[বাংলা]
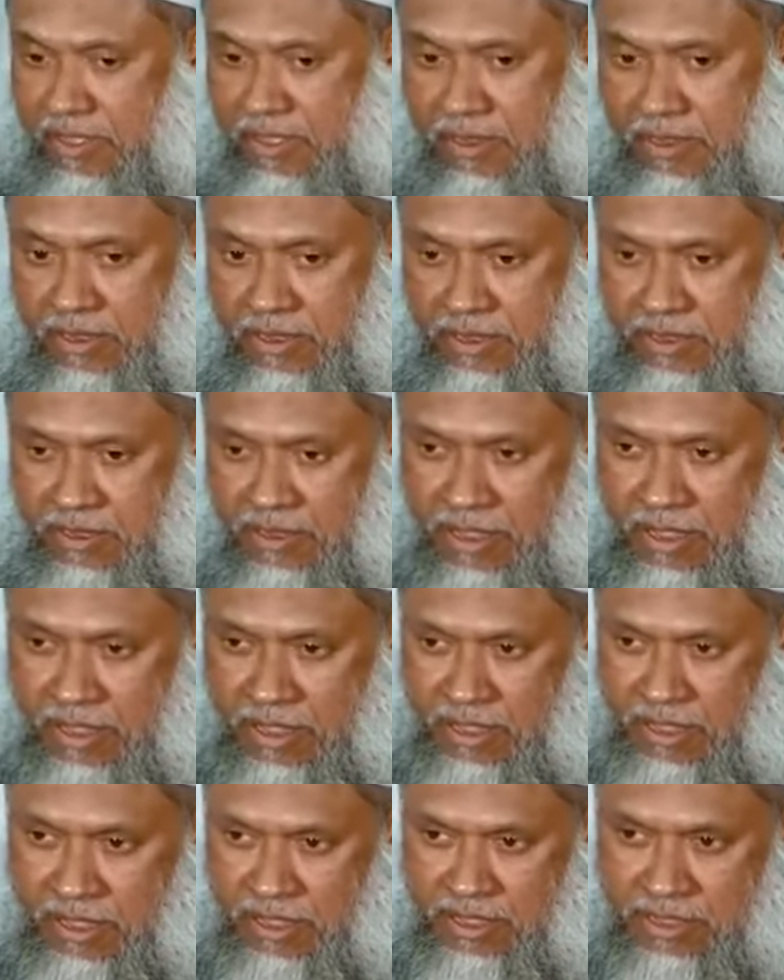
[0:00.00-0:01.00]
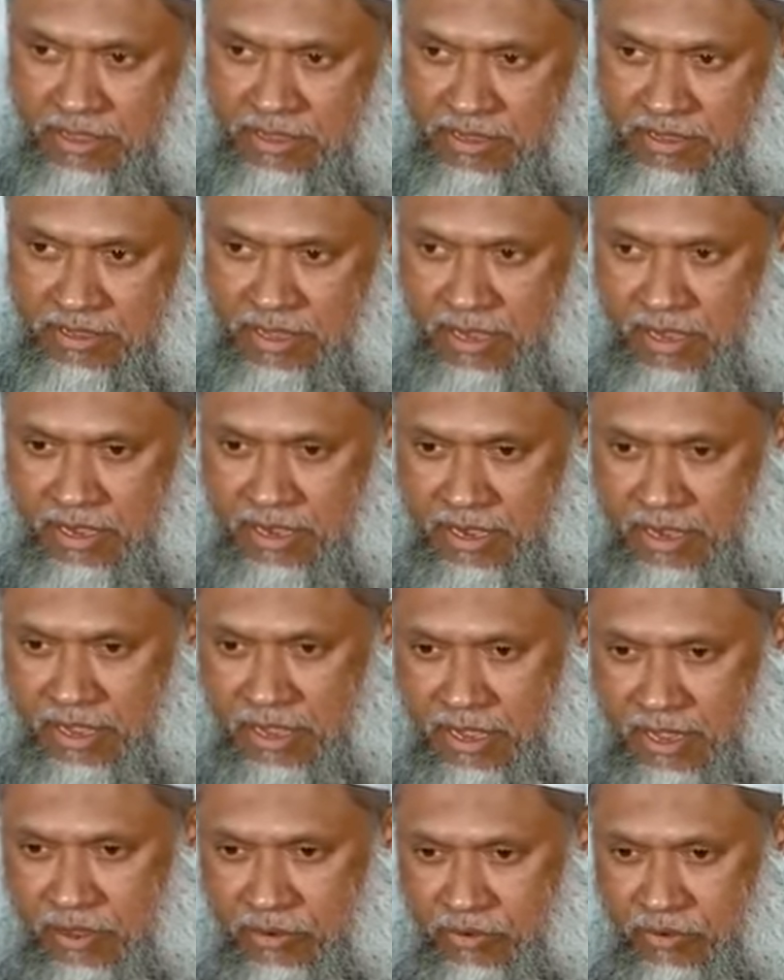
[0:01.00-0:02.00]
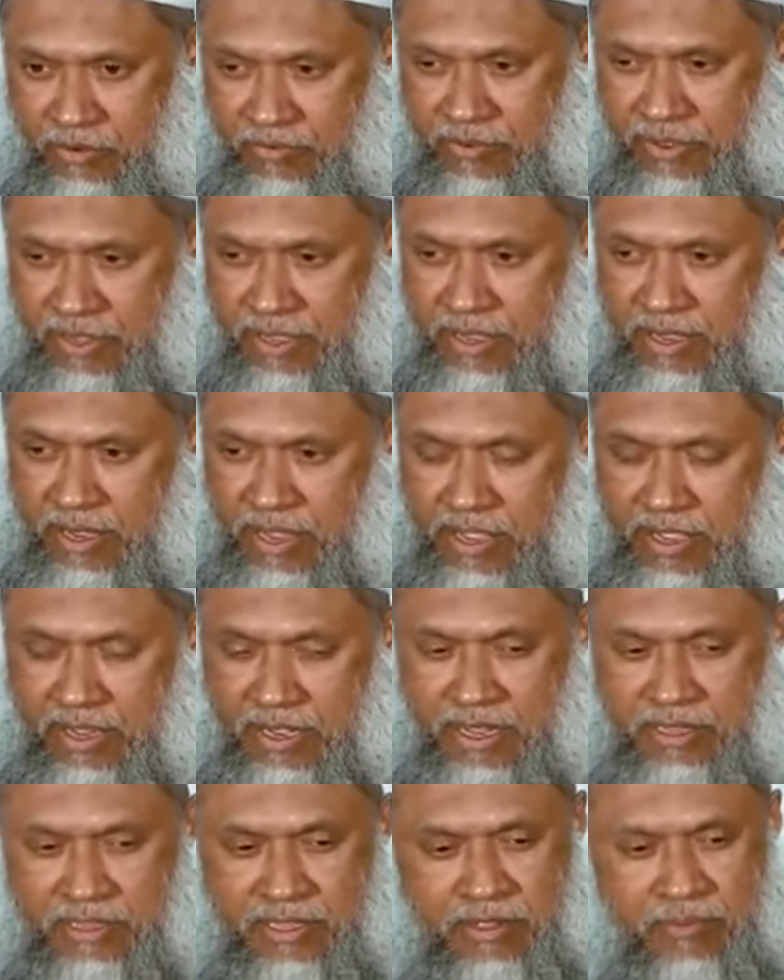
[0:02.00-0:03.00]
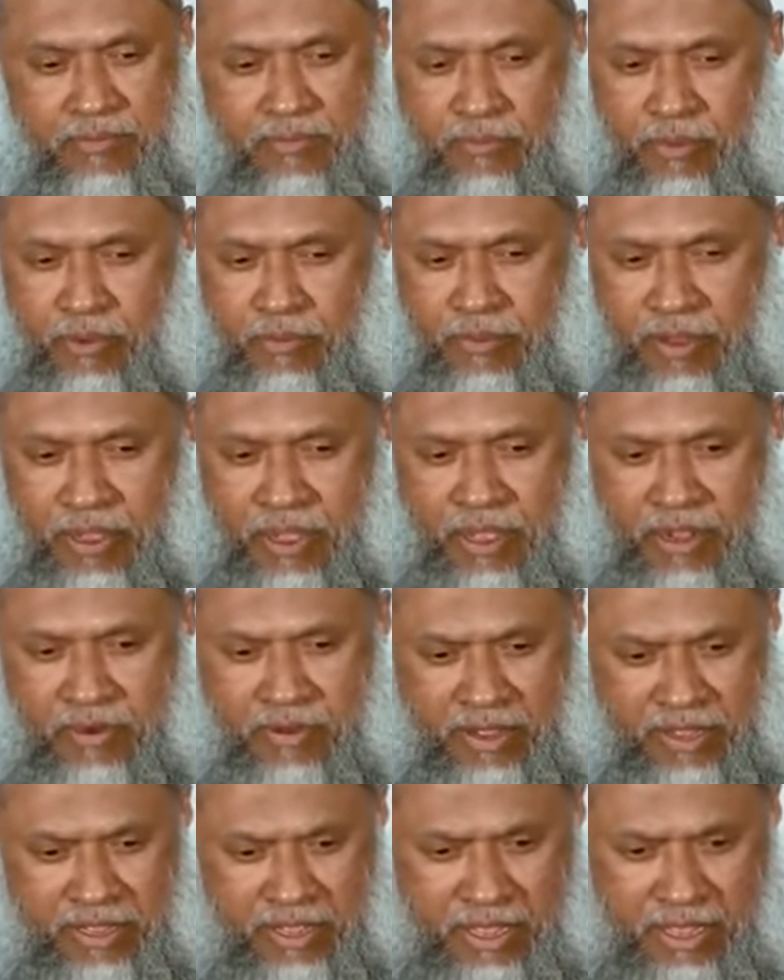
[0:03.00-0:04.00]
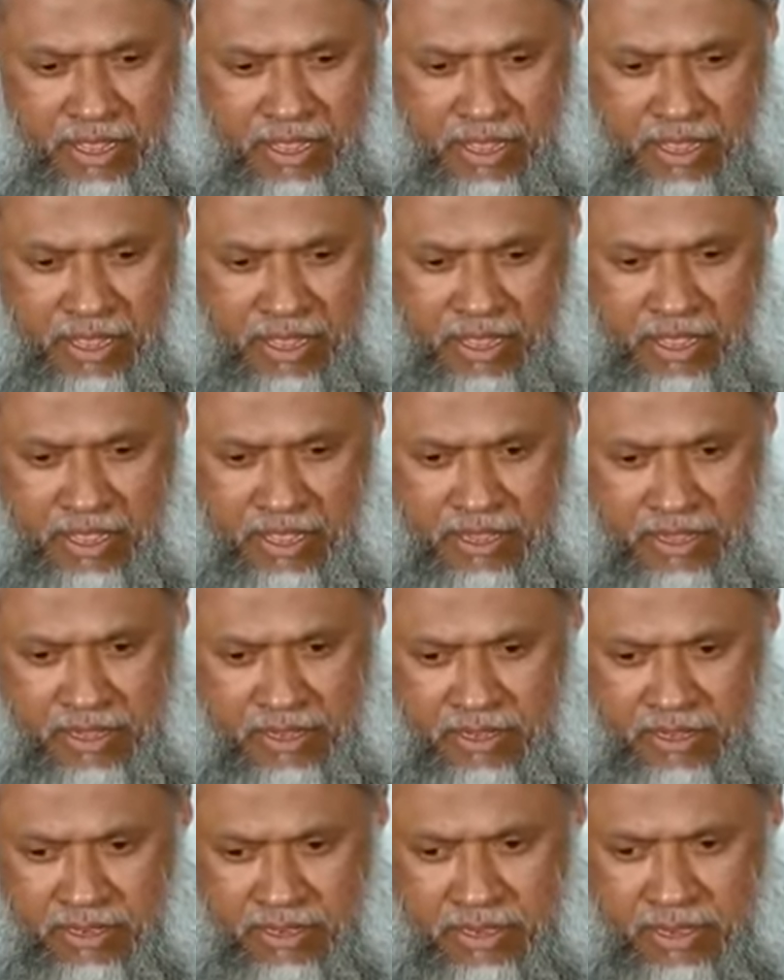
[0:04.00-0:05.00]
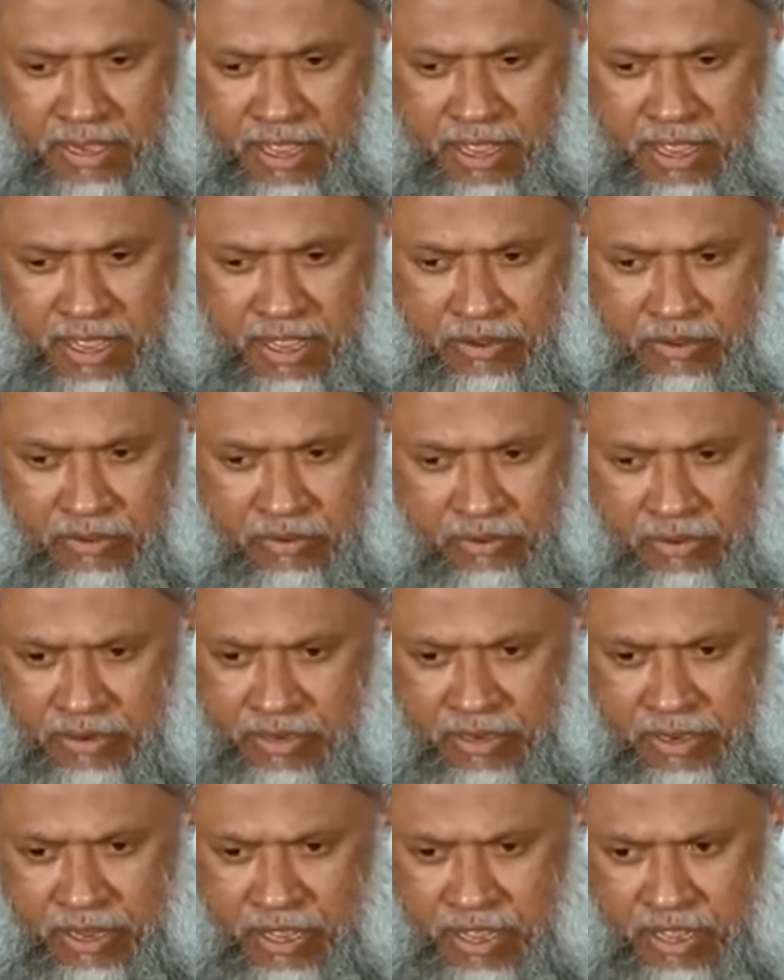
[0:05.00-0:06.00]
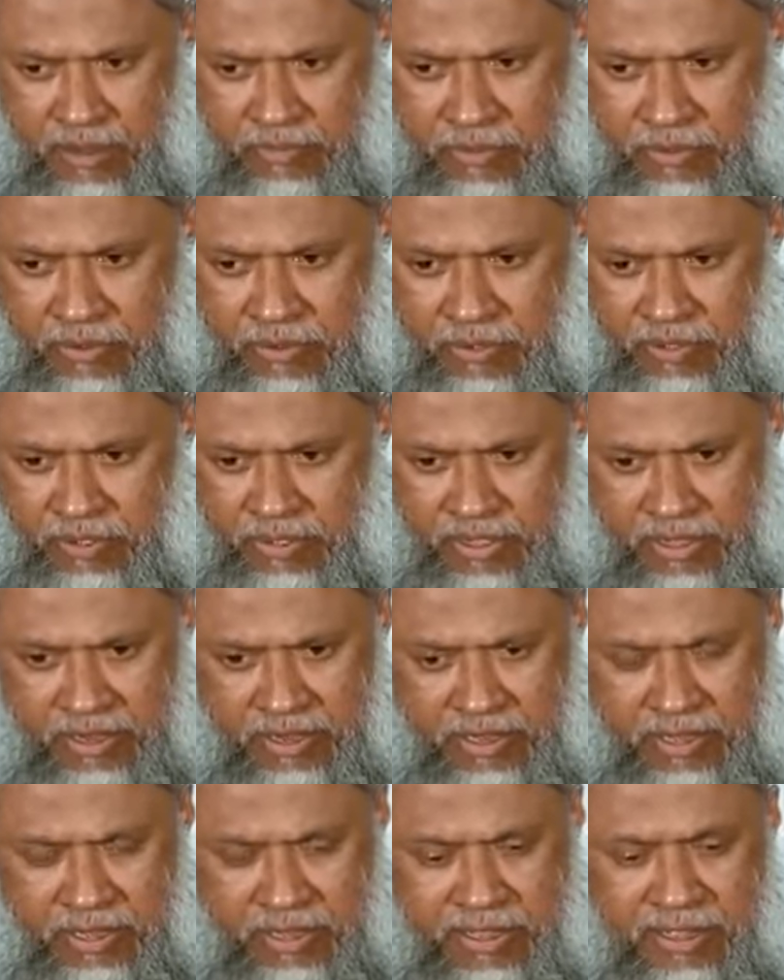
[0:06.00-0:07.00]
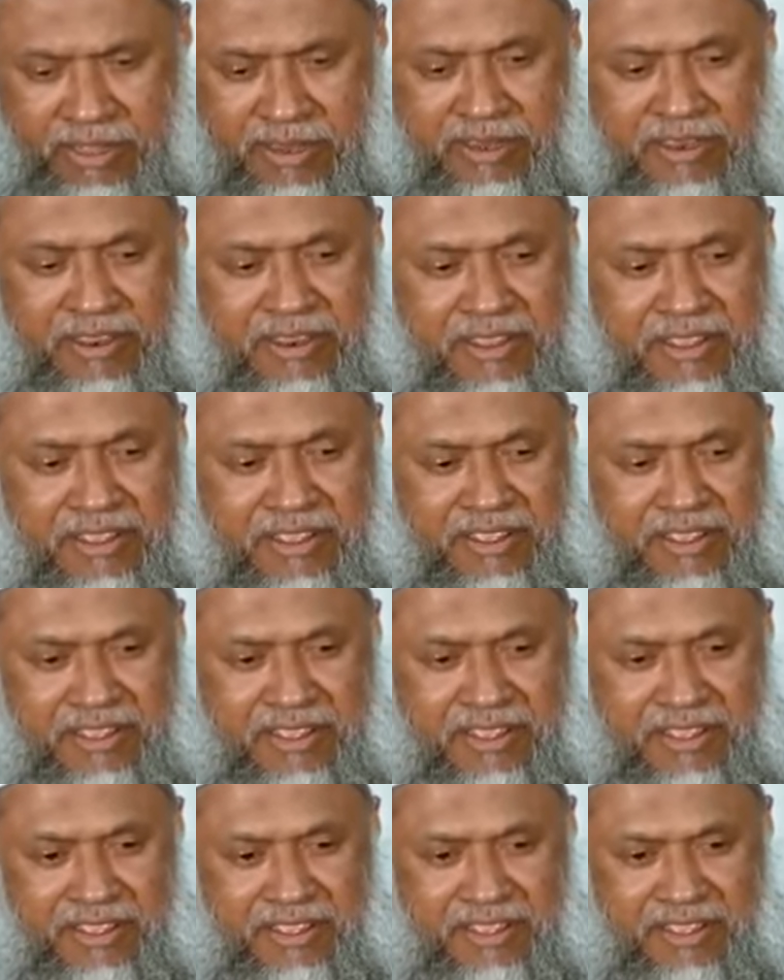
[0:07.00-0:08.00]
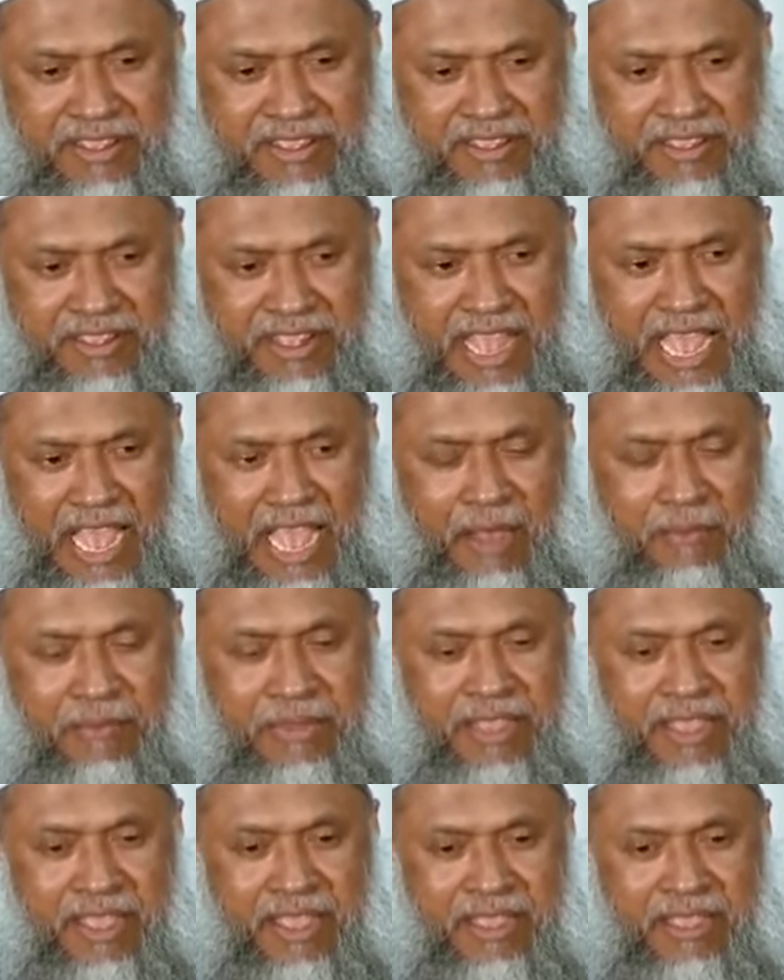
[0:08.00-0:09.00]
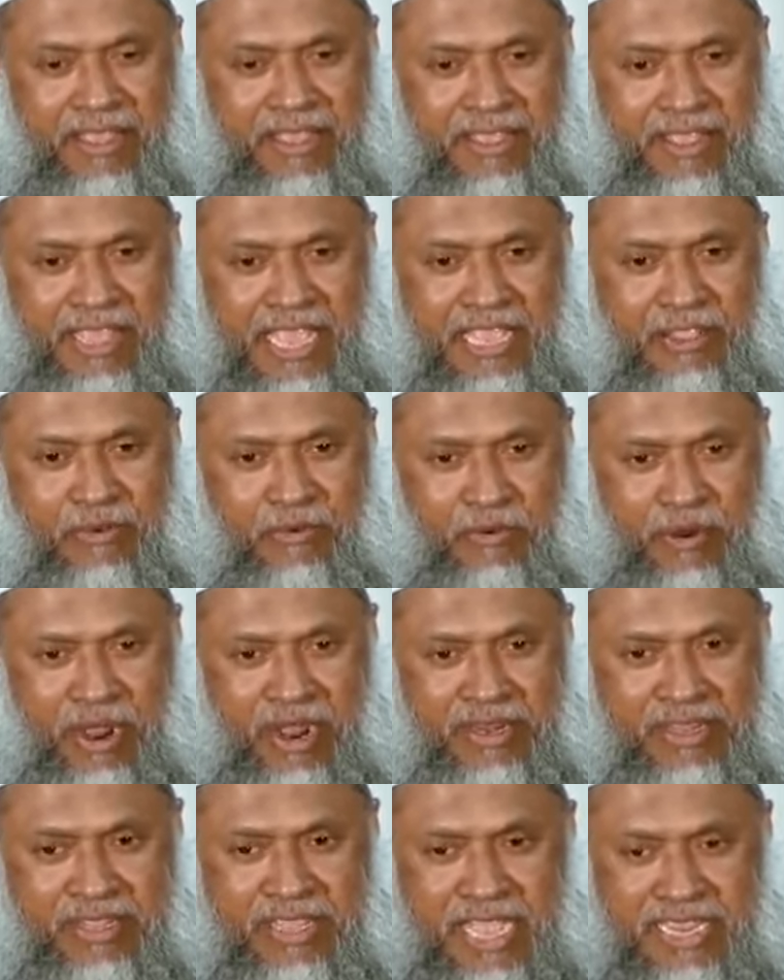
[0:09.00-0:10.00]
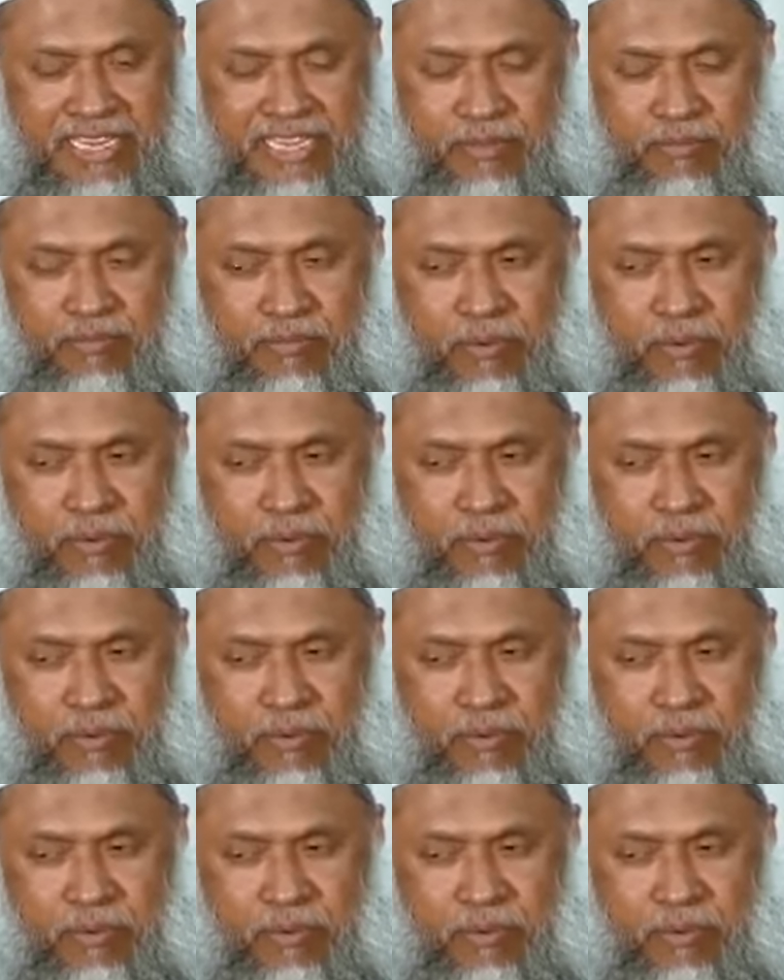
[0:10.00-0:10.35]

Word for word: إنا أنزلناه في ليلة مباركة إنا كنا منذرين আমি এই কোরআনকে একটি